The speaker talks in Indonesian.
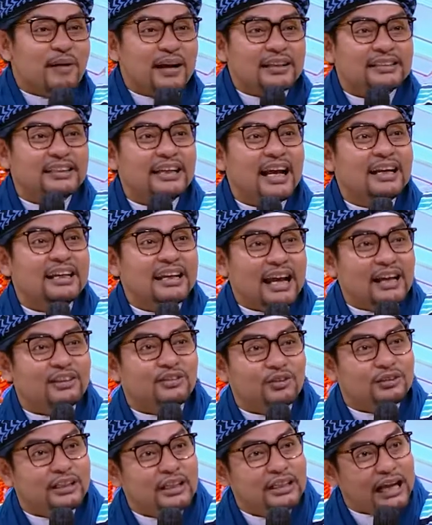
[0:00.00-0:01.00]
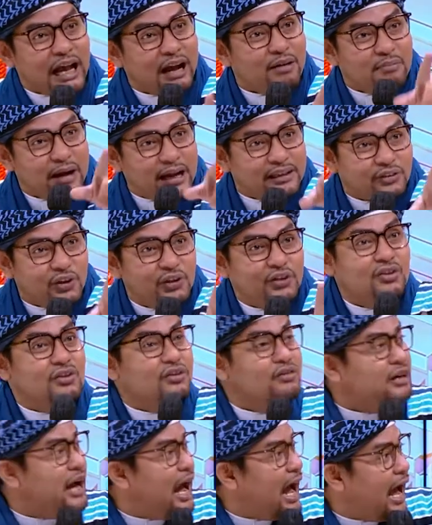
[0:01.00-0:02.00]
pasti yang dihasutin kang bakso
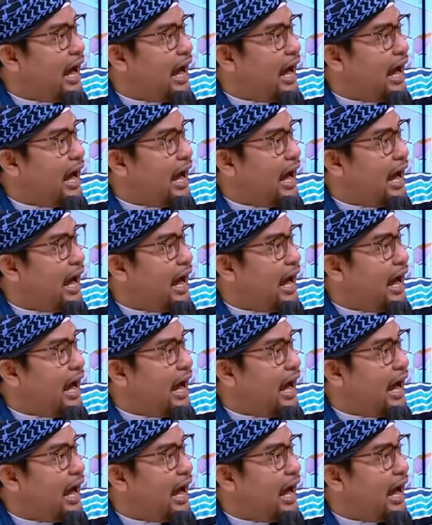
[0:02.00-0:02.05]
juga